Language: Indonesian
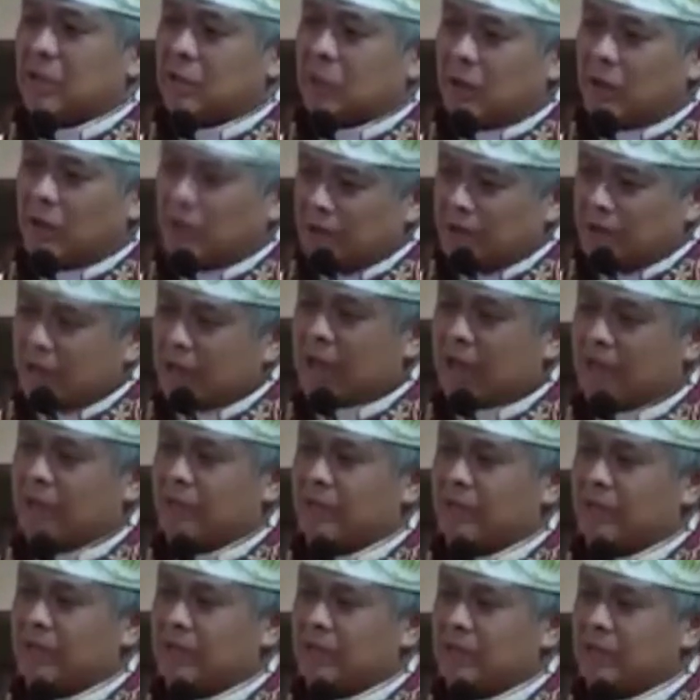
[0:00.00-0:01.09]
Doakan
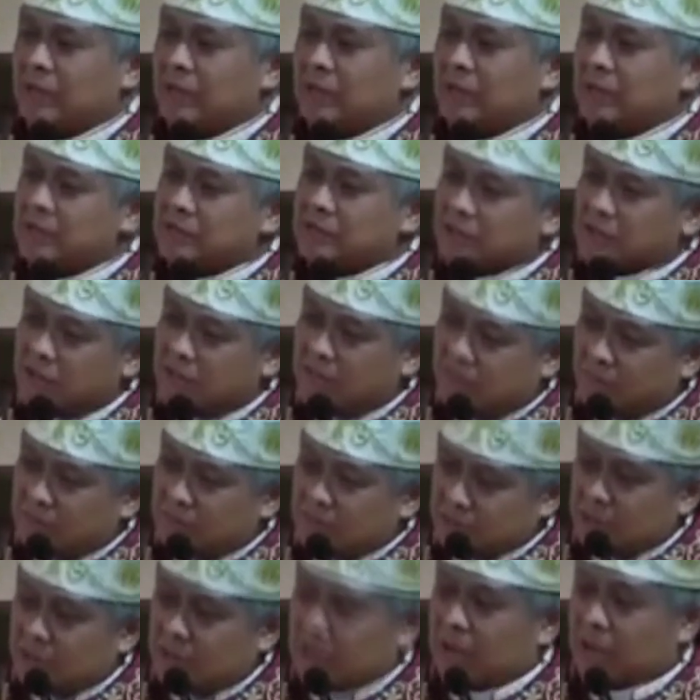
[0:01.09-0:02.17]
kami,
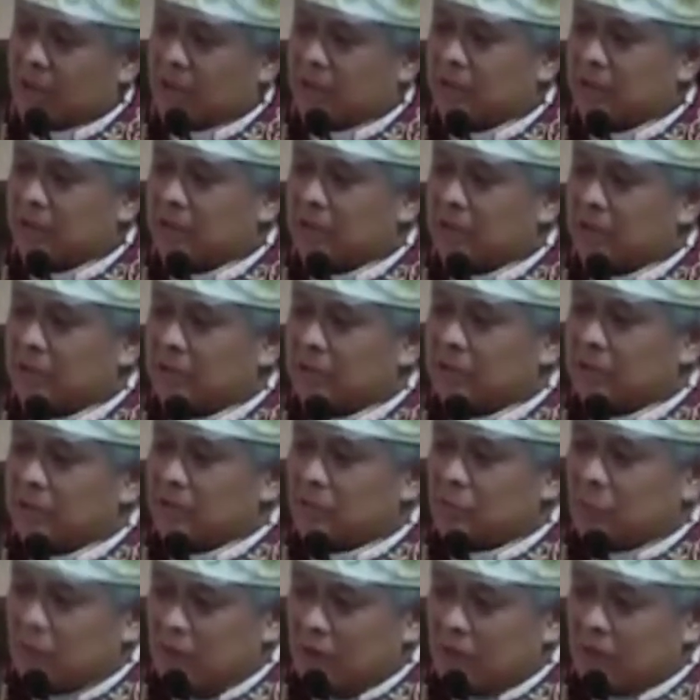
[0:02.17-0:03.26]
selamat jalan
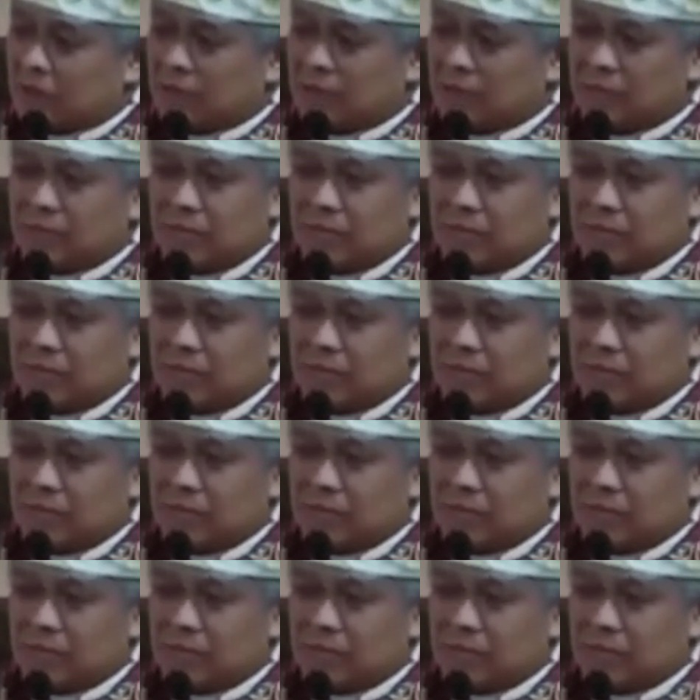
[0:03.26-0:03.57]
Tuhan